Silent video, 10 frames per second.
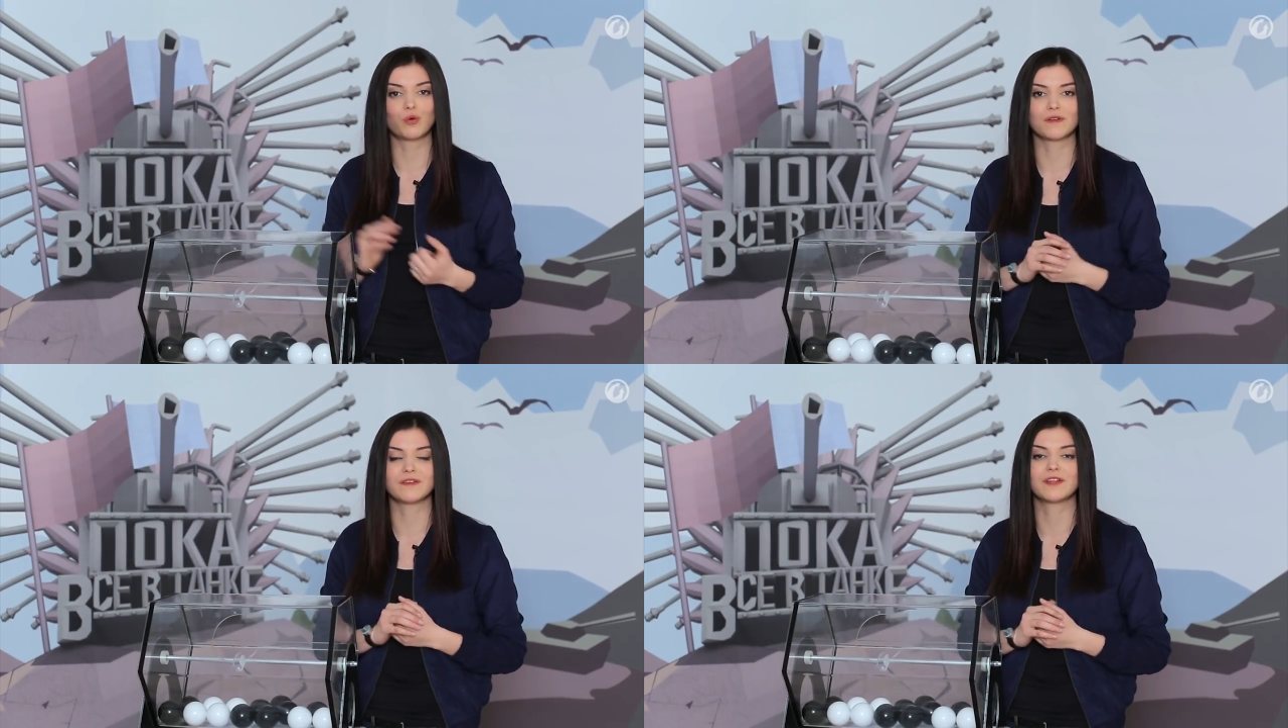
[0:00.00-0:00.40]

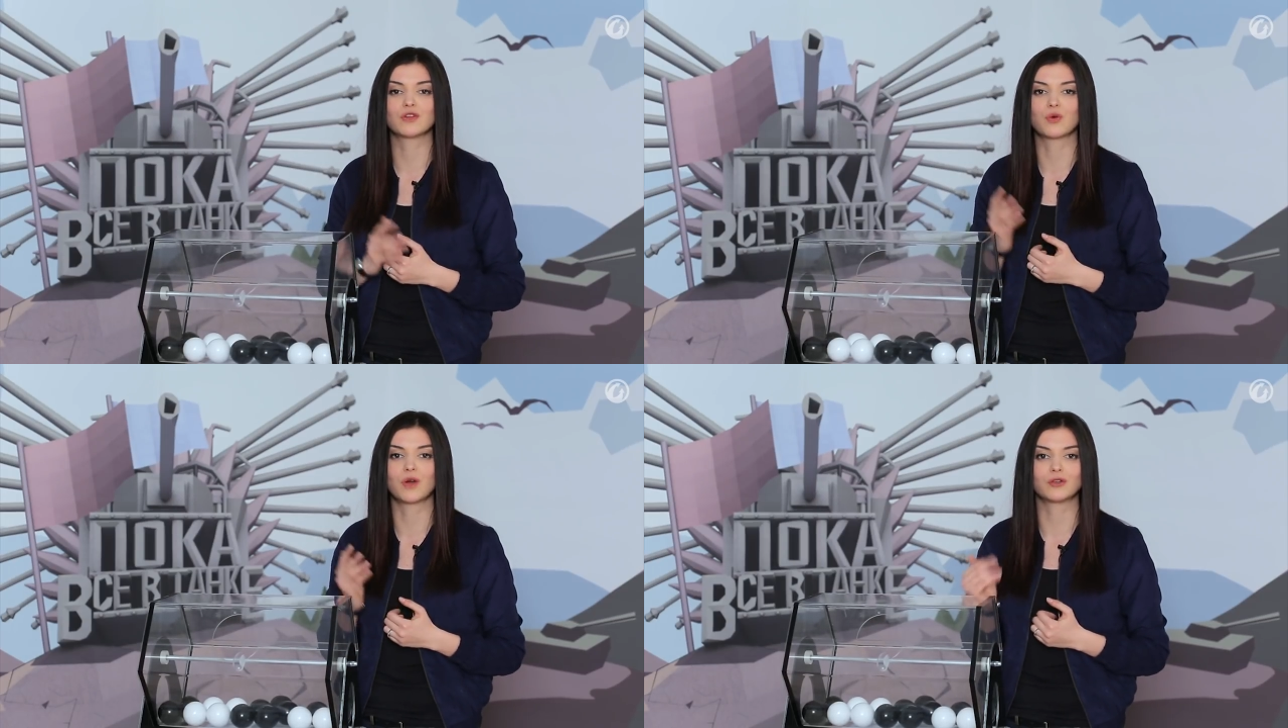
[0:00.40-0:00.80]
уровня», на
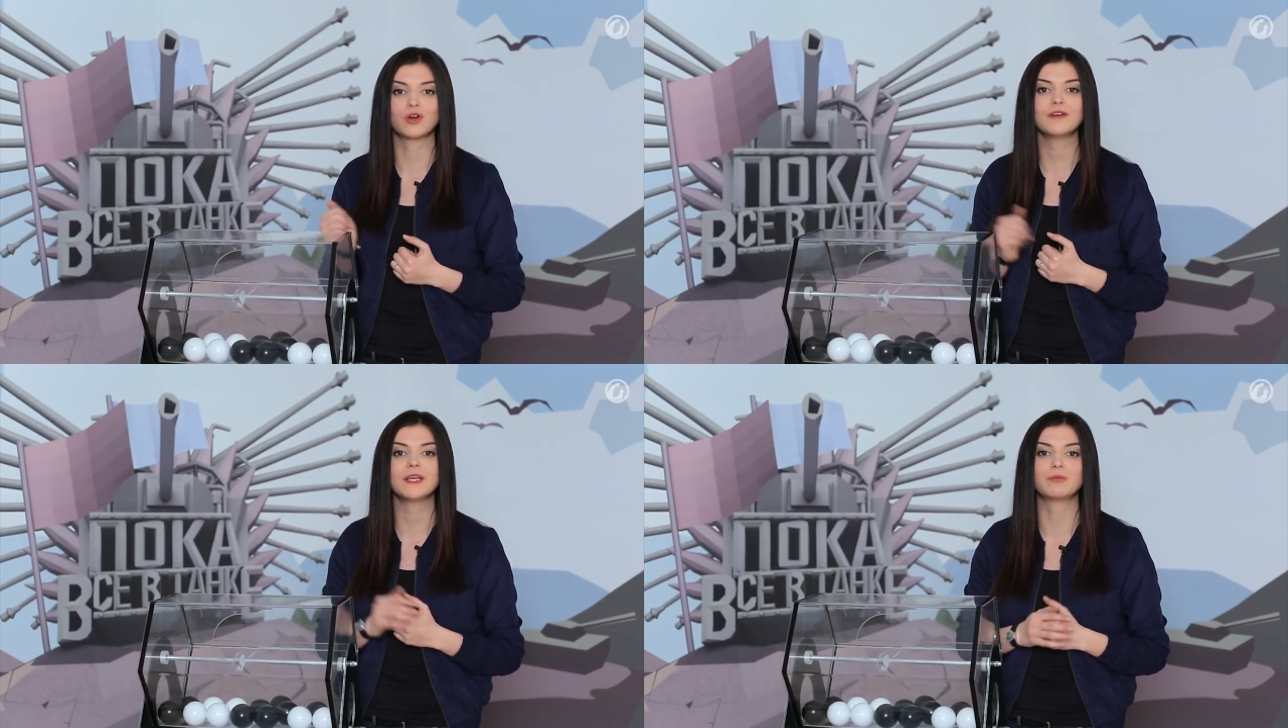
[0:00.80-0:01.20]
ветку
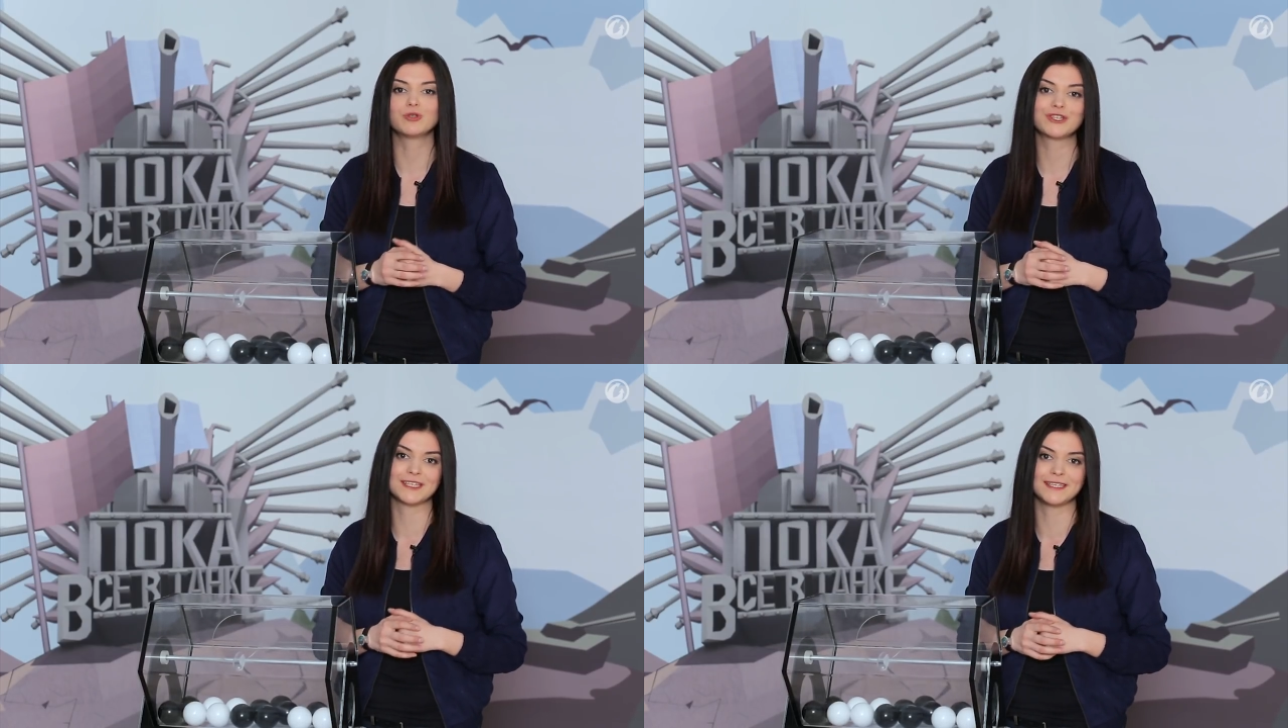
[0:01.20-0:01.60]
которого и
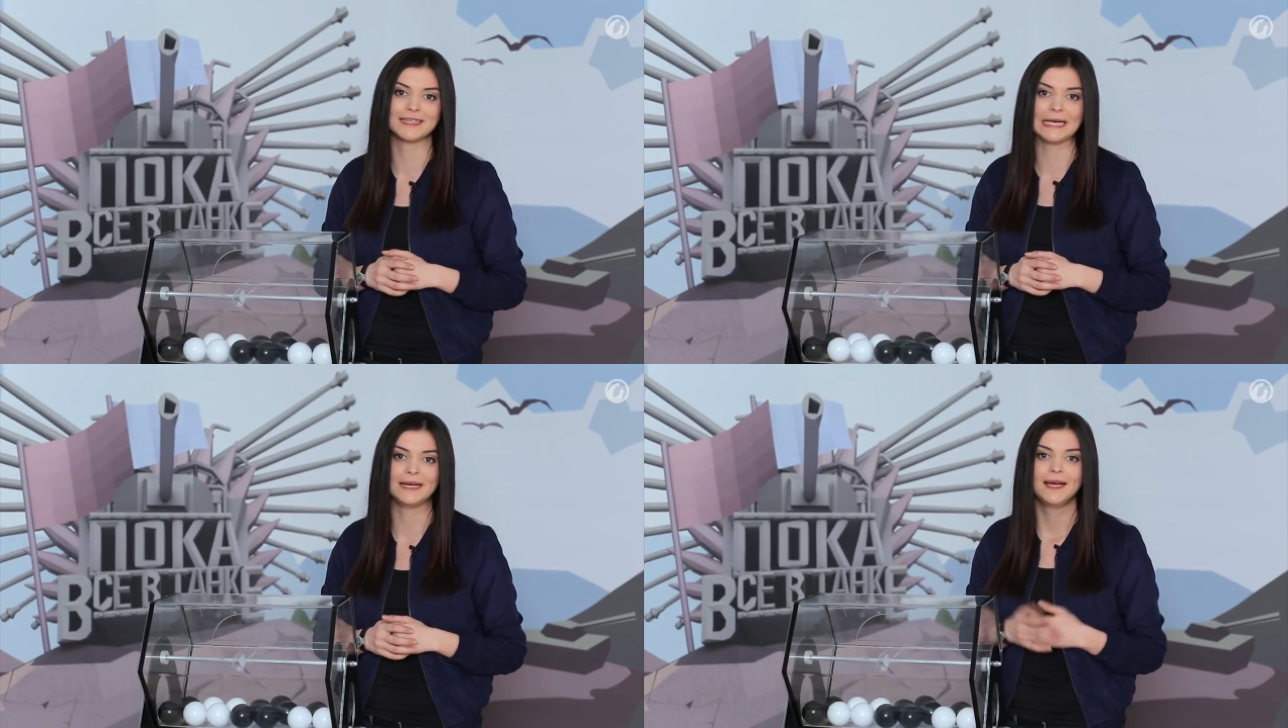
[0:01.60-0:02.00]
будет
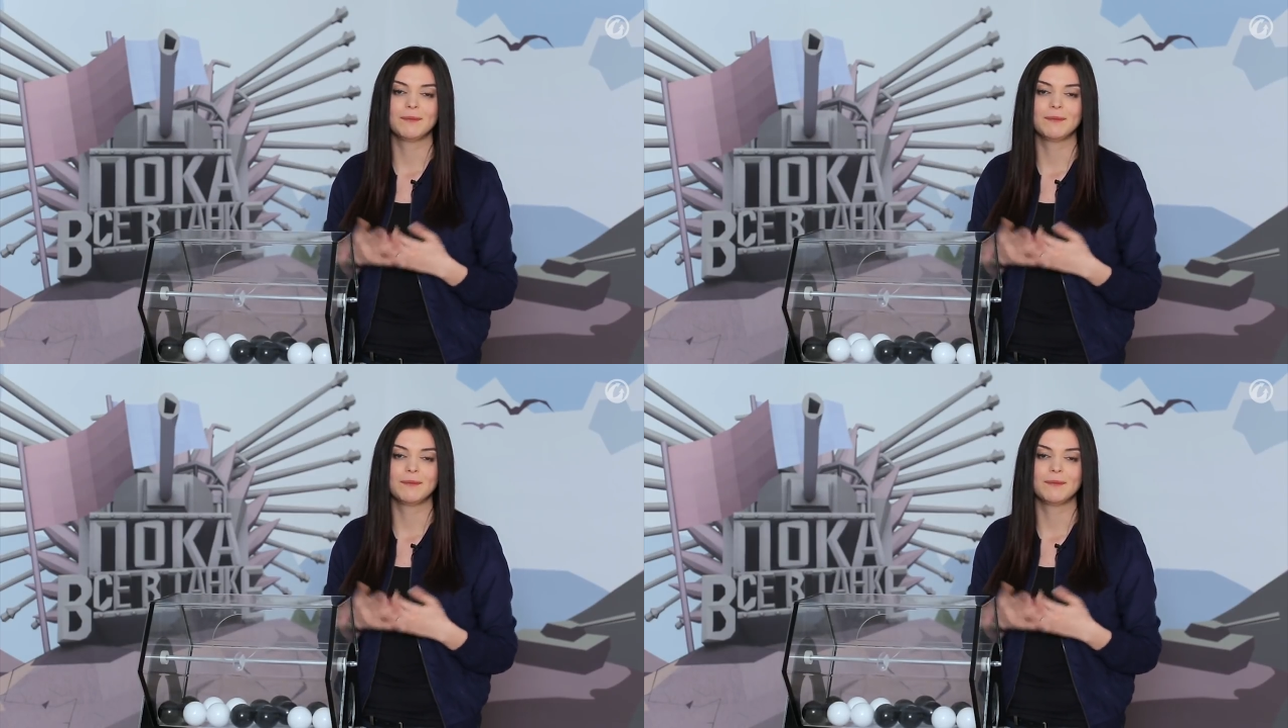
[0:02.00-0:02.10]
скидка.